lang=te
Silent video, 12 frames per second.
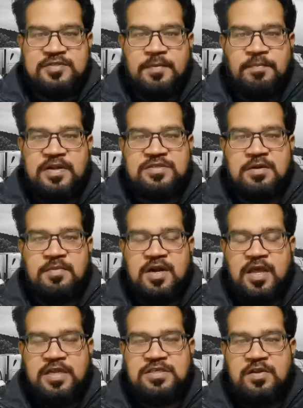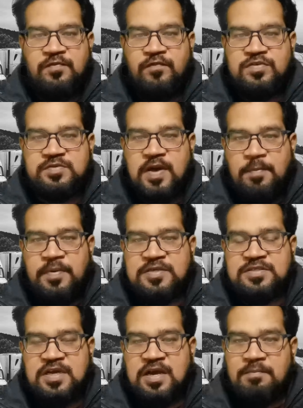సర్ప్రైజ్ అనమాట యాక్చువల్లీ స్వాప్
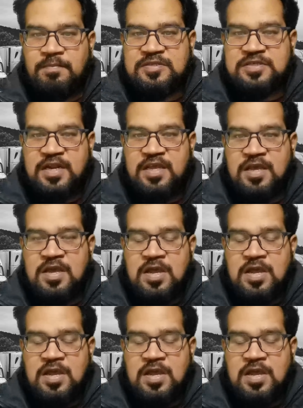టెస్ట్ కంపల్సరీ